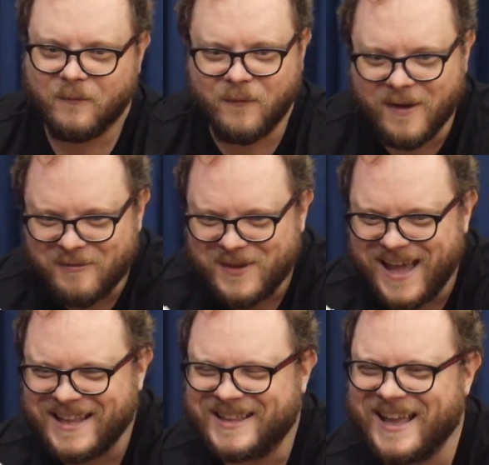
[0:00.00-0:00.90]
Foi
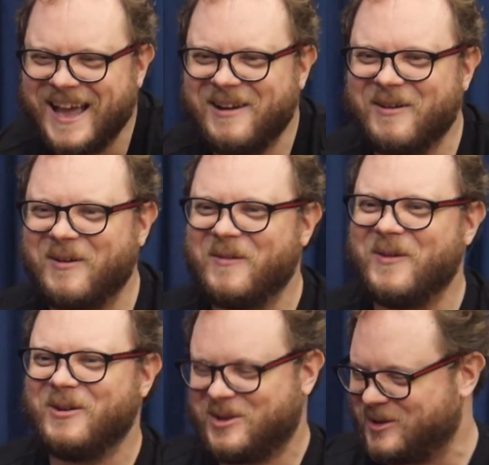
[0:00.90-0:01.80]
vinheteiro!
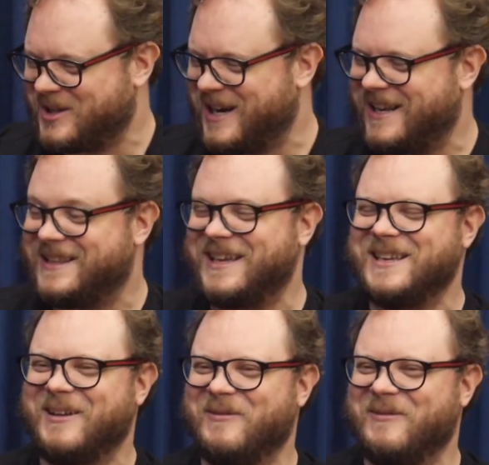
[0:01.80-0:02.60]
Eu tenho certeza que